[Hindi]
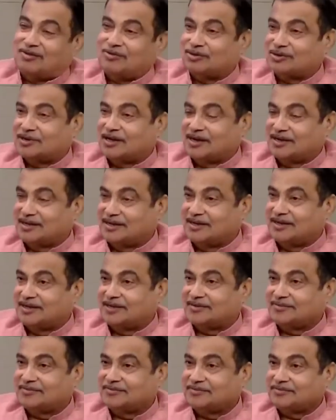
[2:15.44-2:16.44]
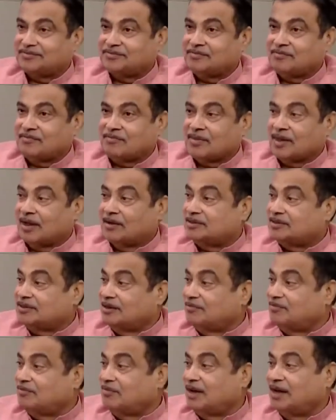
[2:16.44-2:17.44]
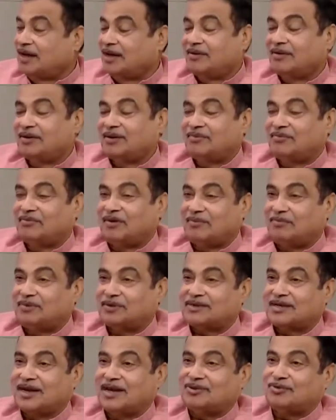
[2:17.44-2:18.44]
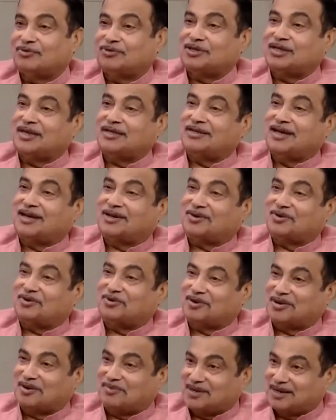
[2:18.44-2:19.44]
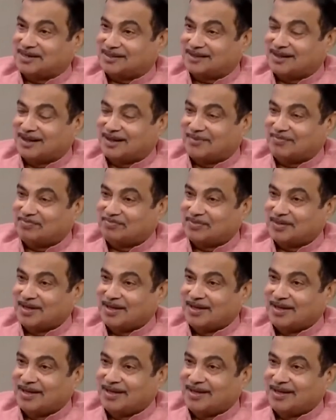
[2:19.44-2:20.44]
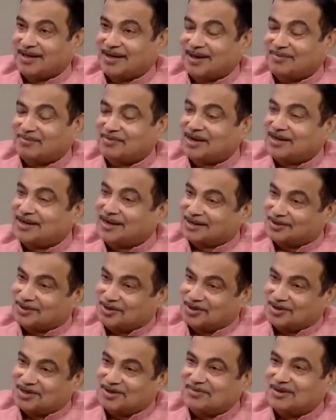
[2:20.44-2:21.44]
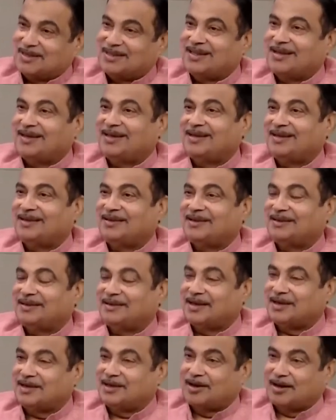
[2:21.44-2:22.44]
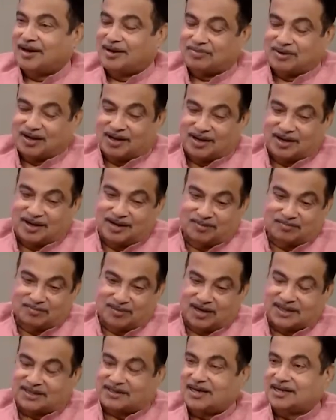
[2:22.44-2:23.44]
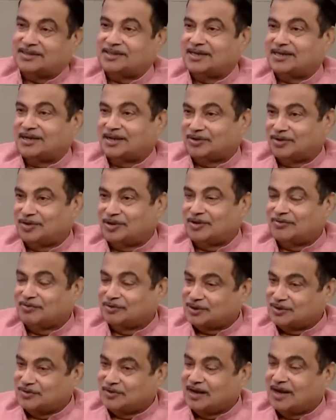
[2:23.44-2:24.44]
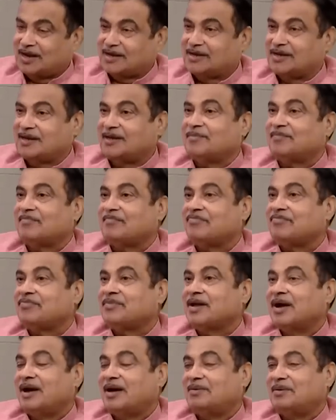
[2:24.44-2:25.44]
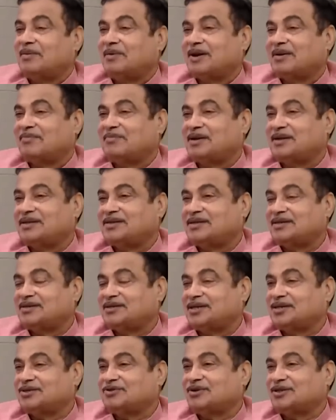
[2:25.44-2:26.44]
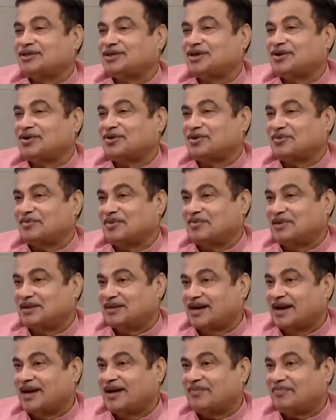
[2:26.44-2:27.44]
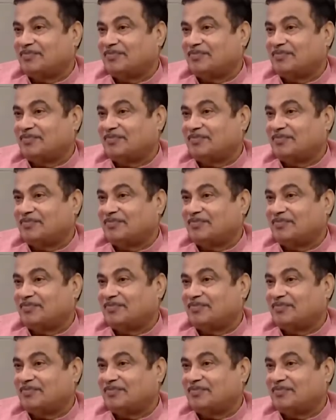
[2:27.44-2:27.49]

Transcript: क्या घोषणा की थी जब मैं वापस आया तो हजार करोड़ का ब्रिज था हमने टेक्नोलॉजी बदली नहीं हमने मलेशिया से टेक्नोलॉजी वो स्वीकार की अब हमारा ब्रिज 680 करोड़ में बन रहा